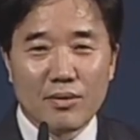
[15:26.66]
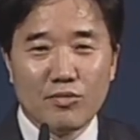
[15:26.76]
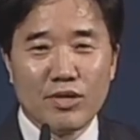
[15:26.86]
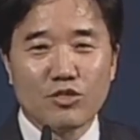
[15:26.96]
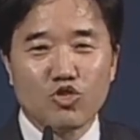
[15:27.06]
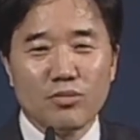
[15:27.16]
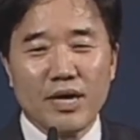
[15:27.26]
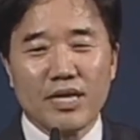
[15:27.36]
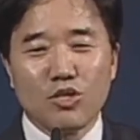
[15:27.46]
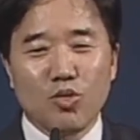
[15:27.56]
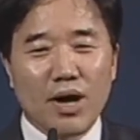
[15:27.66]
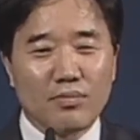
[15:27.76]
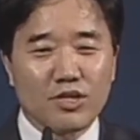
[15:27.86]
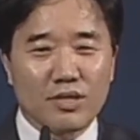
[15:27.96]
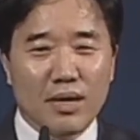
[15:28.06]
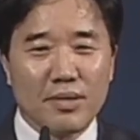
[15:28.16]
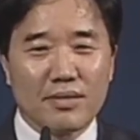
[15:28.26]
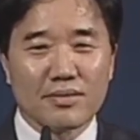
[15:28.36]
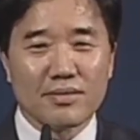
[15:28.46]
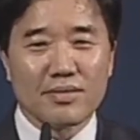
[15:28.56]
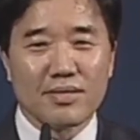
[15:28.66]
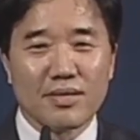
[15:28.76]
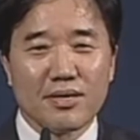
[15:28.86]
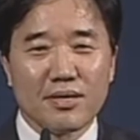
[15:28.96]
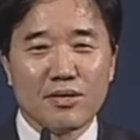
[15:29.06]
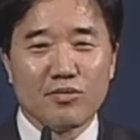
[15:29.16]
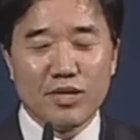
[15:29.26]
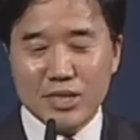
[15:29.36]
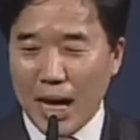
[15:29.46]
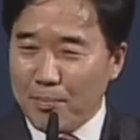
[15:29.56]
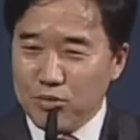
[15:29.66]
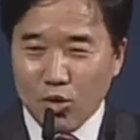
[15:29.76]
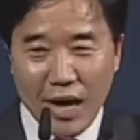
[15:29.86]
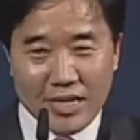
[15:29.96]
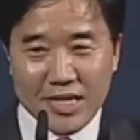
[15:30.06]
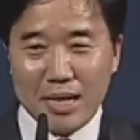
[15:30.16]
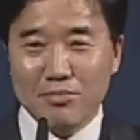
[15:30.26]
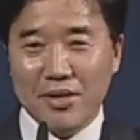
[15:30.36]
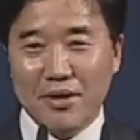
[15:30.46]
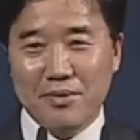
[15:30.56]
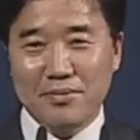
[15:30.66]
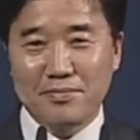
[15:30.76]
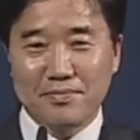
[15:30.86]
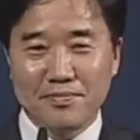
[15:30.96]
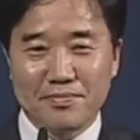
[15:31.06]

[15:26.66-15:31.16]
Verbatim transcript: 우리 주님의 기도가 없었다면 우린 다 부도날 사람들이에요.